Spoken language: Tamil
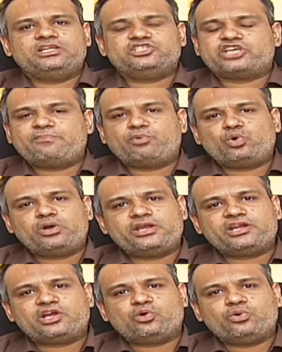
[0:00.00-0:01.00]
ஜெய்ப்பூரில்
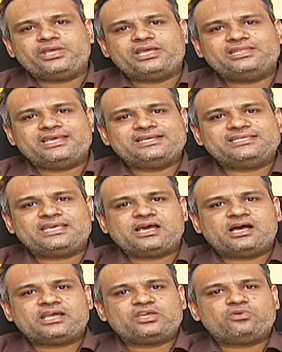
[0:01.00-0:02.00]
இருக்கக்கூடிய தேசிய
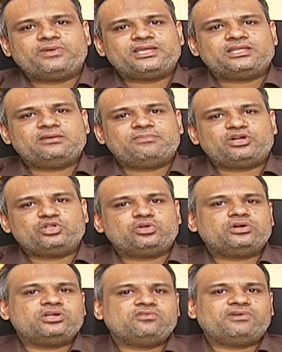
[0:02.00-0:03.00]
ஆயுர்வேத
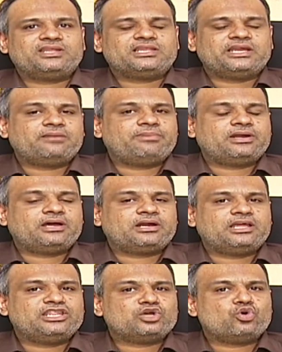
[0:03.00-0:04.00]
மருத்துவ நிறுவனத்தில் என்ன
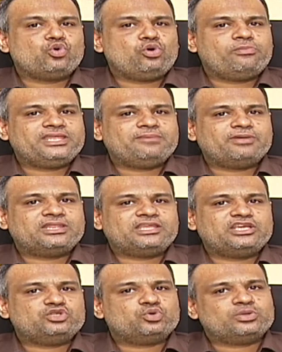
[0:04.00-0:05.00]
பண்ணாங்கன்னா இந்த குங்கும
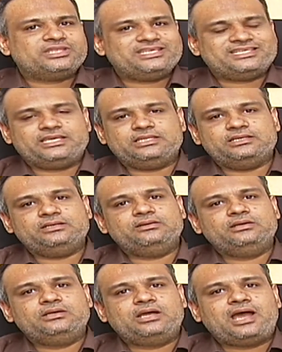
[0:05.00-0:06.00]
தீபத்தை சுத்தி செய்து
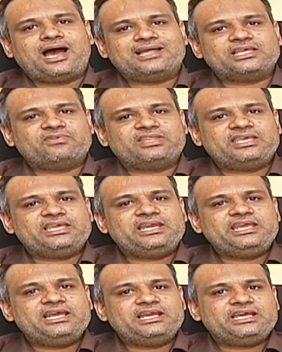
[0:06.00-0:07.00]
அதை வந்து
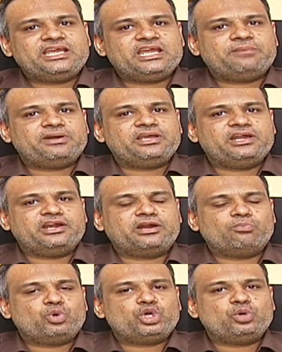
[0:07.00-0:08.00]
எலிகளுக்கு ஏற்படுகின்ற
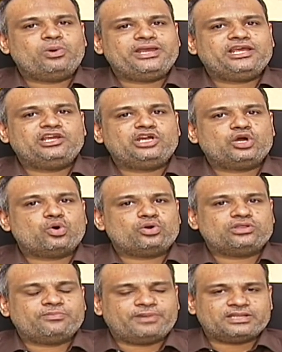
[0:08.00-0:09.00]
முட்டு வலிகளுக்கு
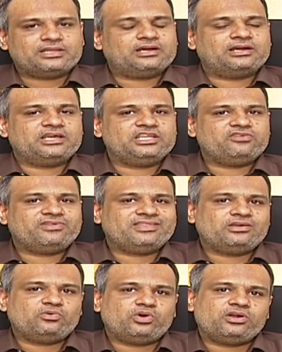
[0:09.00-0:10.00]
கொடுத்து பார்த்தாங்க இது
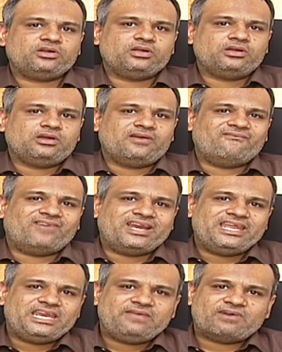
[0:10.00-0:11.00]
வந்து ஒரு
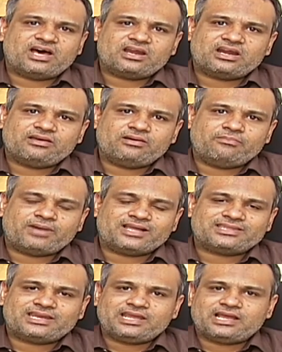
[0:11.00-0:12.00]
வலி நிவாரண
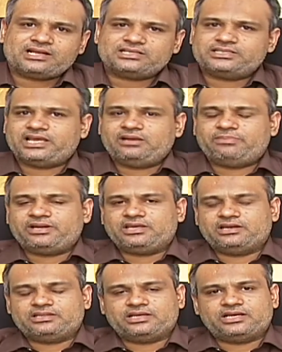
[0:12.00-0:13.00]
மாத்திரையாக
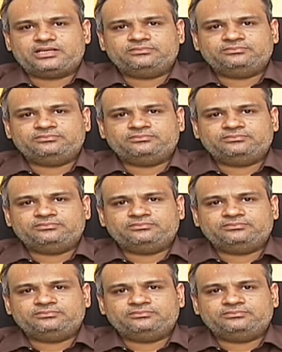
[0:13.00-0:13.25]
செயல்படுகிறதா